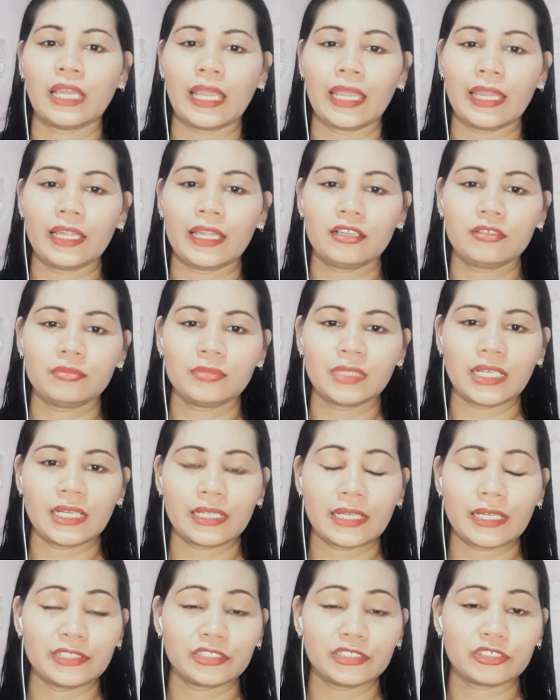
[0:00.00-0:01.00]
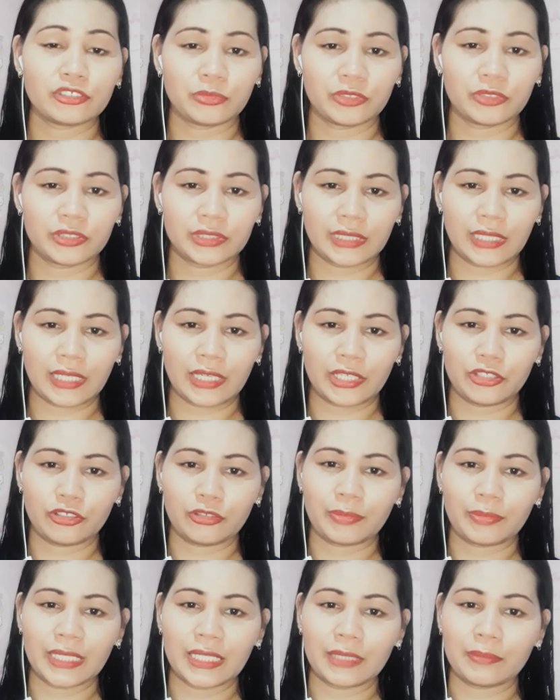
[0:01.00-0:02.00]
Hello mga guys, kumusta
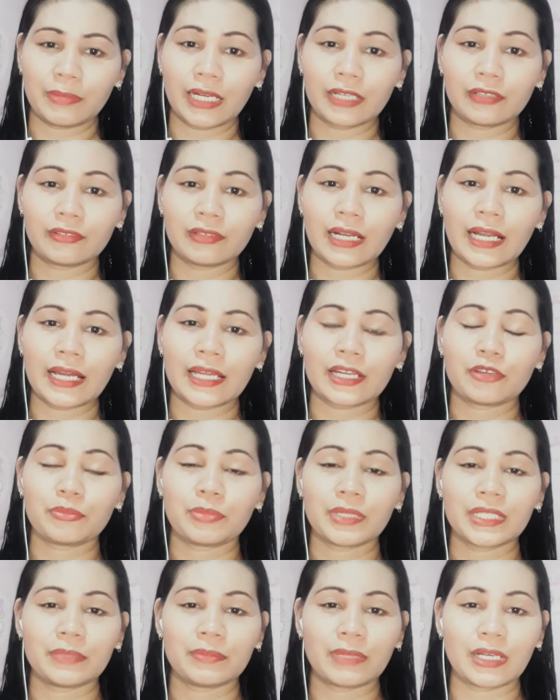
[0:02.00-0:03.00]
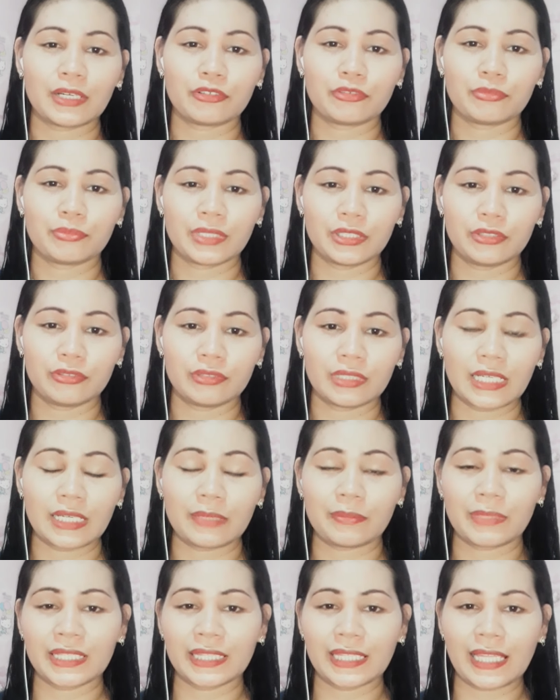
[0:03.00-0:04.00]
kayo? Panibagong araw, panibagong video na
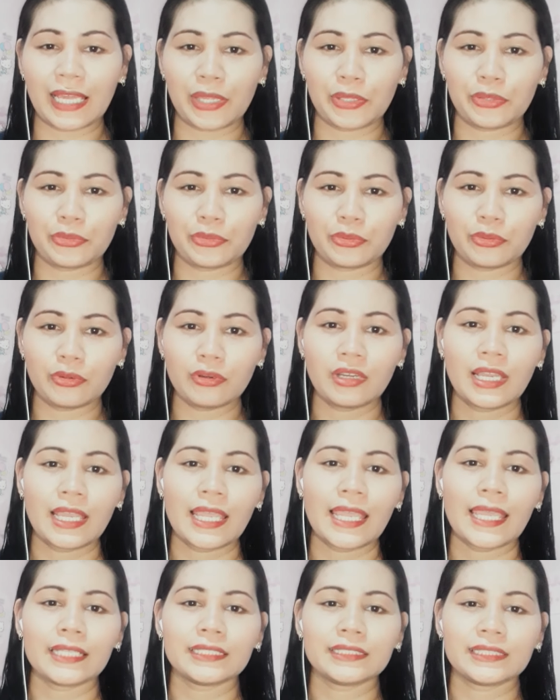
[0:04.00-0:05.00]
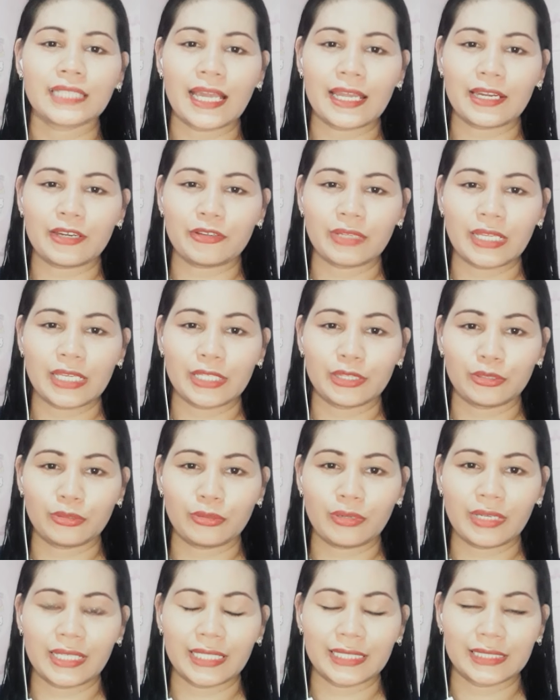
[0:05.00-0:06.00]
naman tayo. And sa araw na
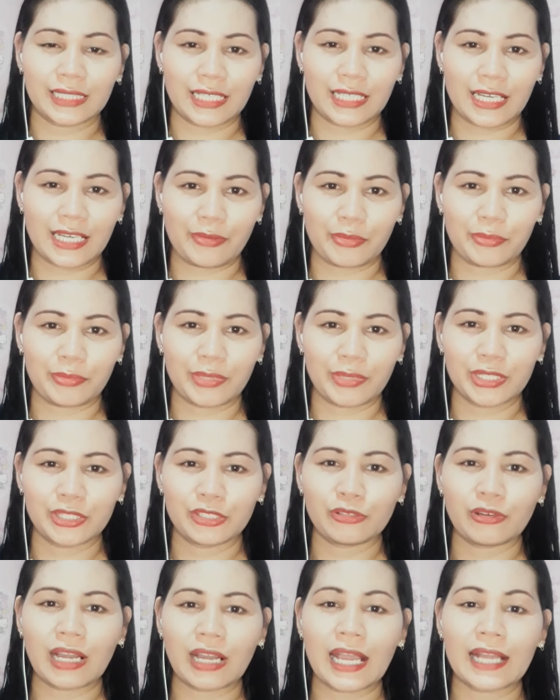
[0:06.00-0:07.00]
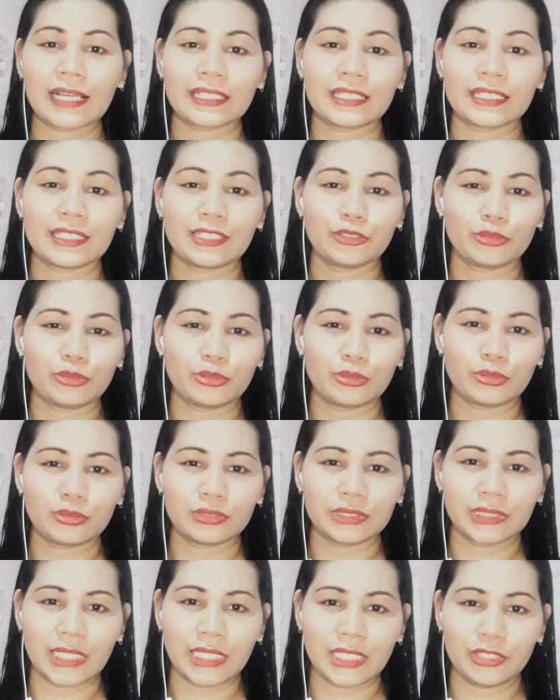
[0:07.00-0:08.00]
ito ay isa na namang video ang aking
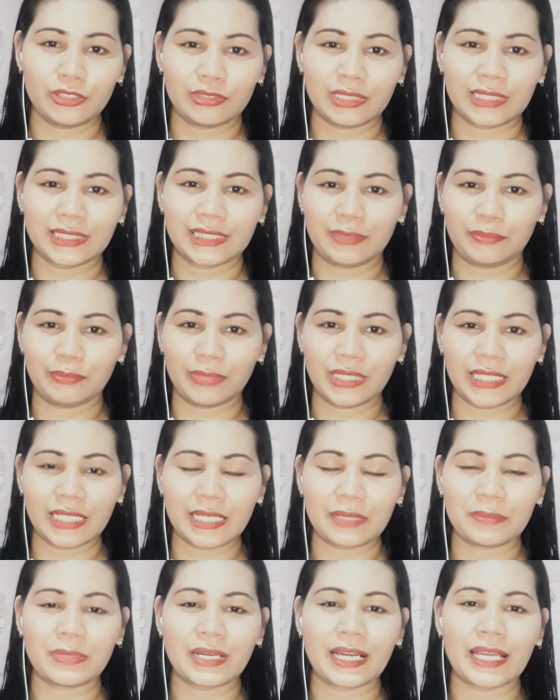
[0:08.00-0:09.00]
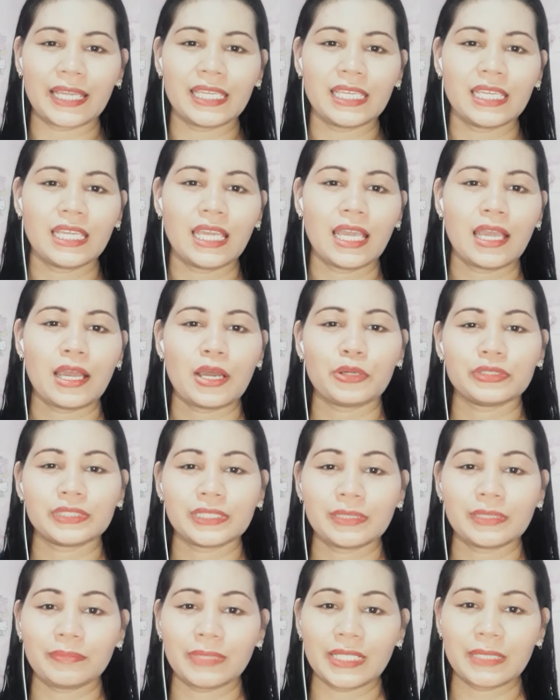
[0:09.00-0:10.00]
ituturo sa inyo na simpleng gabay o
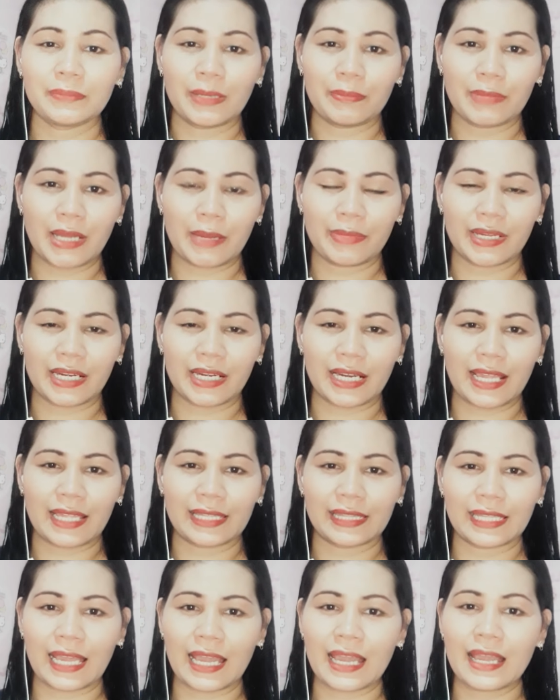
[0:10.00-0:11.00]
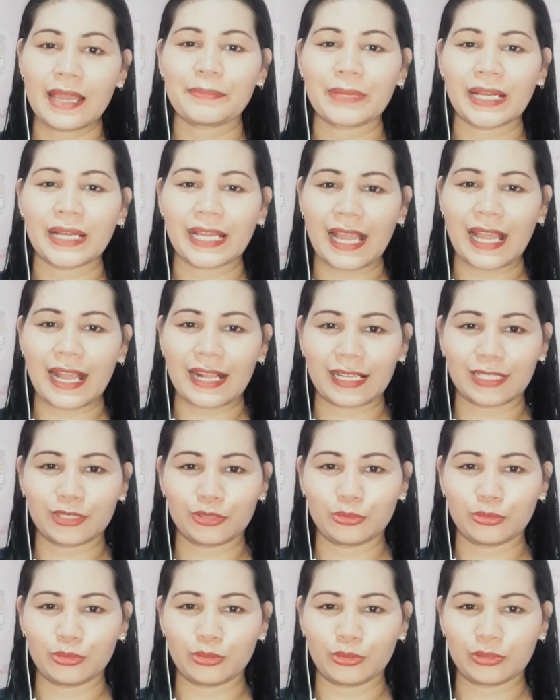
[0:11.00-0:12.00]
simpleng pamamaraan na
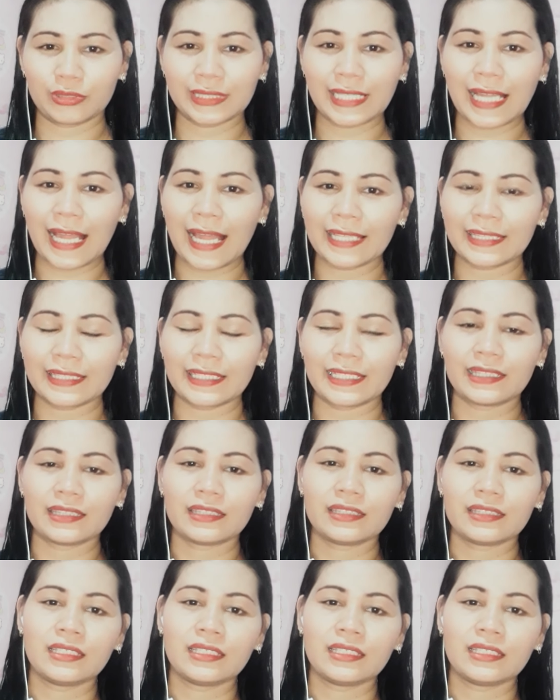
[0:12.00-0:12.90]
makakatulong sa atin.